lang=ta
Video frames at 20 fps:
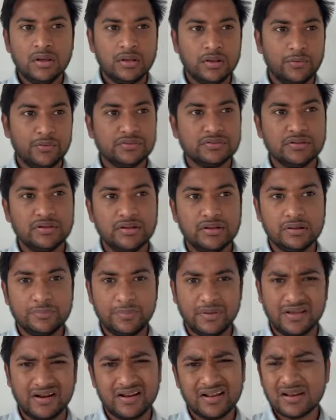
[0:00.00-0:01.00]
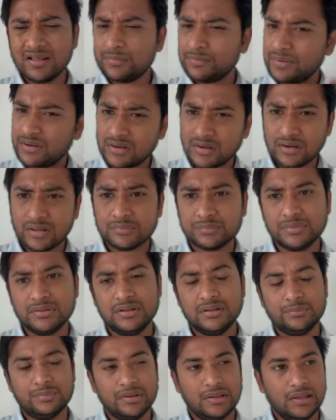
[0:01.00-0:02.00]
யோசனையில் இருப்பீங்க நிறைய பேர் நல்லா
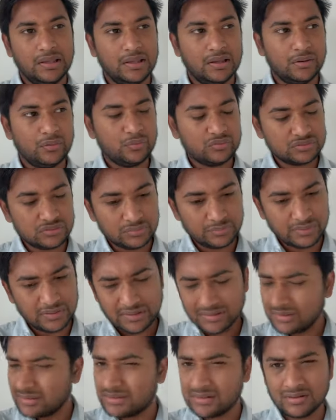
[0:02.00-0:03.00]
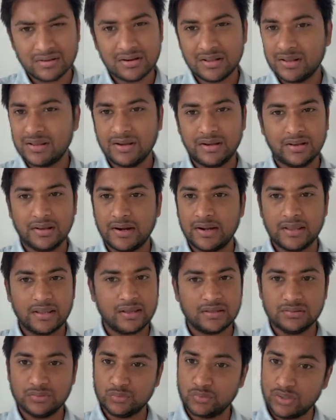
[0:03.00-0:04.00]
பண்ணியிருப்பீங்க ஒரு சில பேர் இல்லை எனக்கு
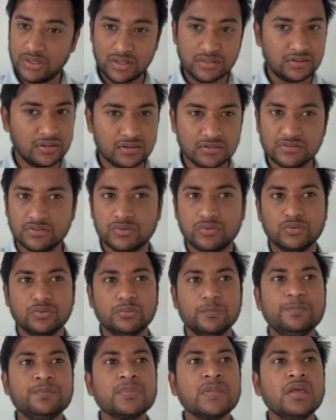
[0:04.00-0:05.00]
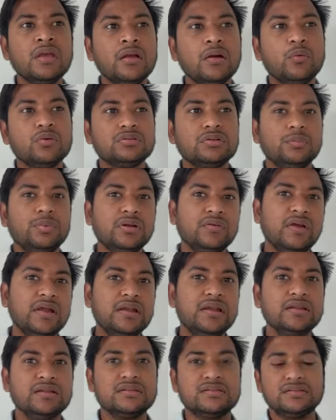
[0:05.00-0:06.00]
கிடைக்காதுன்னு உங்களுக்கே தெரிஞ்சிருக்கும் ஒரு சில பேர்
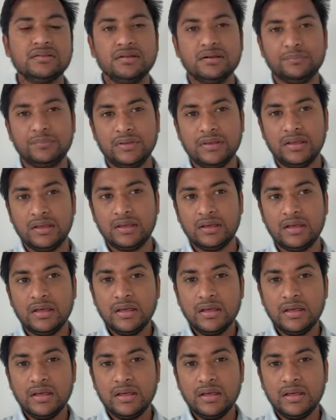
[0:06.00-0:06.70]
வெயிட்டிங் லிஸ்ட்டில் இருப்பீங்க